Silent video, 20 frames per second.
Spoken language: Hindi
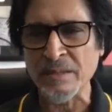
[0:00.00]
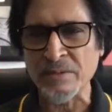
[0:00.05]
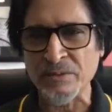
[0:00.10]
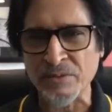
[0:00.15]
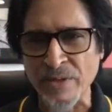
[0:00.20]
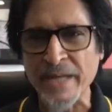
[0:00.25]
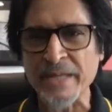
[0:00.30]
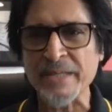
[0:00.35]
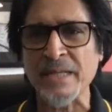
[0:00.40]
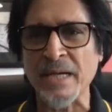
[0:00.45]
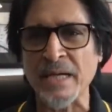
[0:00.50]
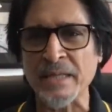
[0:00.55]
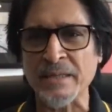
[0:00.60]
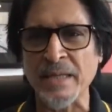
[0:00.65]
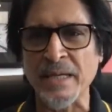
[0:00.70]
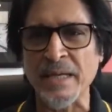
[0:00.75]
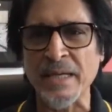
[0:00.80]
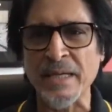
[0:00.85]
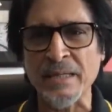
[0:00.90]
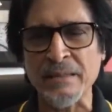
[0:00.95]
थ्रेड्स आते
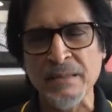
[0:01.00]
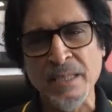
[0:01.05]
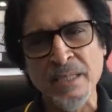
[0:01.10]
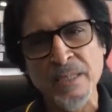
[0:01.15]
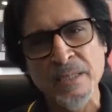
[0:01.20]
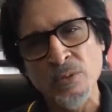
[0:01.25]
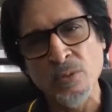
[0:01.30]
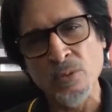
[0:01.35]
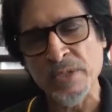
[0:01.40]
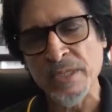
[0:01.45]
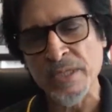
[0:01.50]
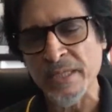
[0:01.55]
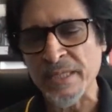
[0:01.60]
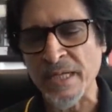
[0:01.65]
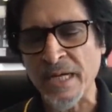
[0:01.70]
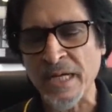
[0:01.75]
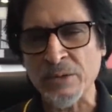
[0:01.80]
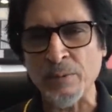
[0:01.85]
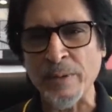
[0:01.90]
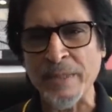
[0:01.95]
हैं उसके
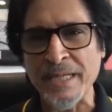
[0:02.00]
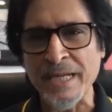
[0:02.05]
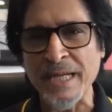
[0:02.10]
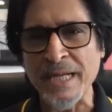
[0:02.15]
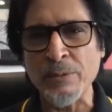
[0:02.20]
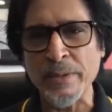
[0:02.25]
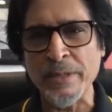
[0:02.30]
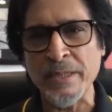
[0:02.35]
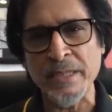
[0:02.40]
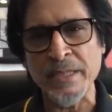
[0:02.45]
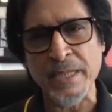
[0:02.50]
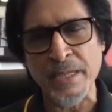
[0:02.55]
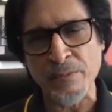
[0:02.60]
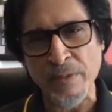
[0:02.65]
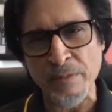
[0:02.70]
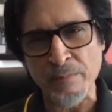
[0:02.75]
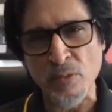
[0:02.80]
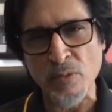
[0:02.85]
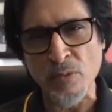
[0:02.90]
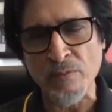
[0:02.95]
साथ वी डील विद इट एंड वी
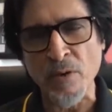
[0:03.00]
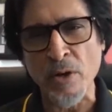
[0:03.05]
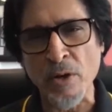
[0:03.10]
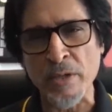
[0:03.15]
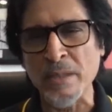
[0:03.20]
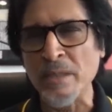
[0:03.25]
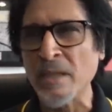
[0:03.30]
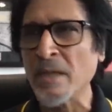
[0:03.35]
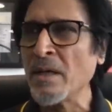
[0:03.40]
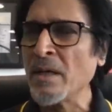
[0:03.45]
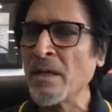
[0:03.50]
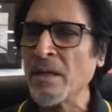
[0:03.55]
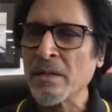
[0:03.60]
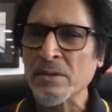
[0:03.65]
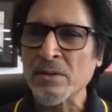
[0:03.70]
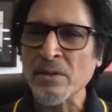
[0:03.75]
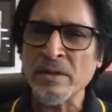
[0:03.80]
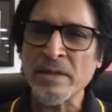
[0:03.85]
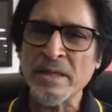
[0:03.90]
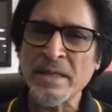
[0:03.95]
मूव ऑन
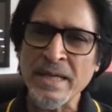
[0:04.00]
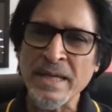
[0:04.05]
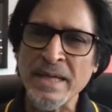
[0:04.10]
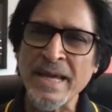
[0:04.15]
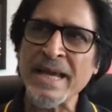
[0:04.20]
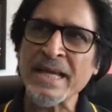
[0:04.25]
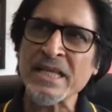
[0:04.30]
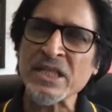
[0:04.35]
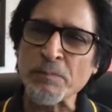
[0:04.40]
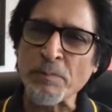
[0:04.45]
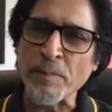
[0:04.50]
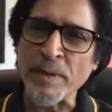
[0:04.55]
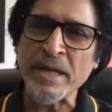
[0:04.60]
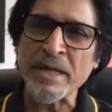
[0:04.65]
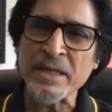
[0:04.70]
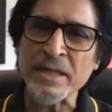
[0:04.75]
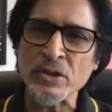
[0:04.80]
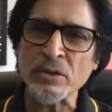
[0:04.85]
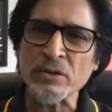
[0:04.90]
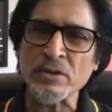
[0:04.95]
सो ये एक
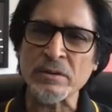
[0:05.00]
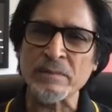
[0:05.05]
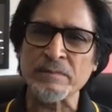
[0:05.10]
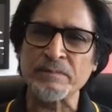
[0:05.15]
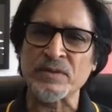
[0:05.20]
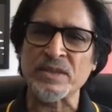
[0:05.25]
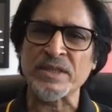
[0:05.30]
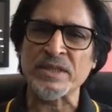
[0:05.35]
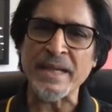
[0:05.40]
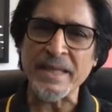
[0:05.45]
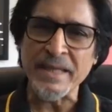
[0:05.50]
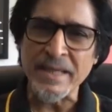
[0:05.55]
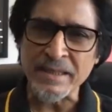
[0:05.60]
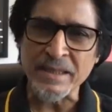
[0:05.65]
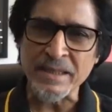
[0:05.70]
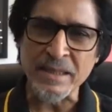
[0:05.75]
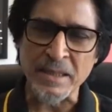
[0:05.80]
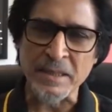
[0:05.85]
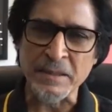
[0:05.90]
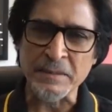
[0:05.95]
स्पिरिट जो चाहिए थी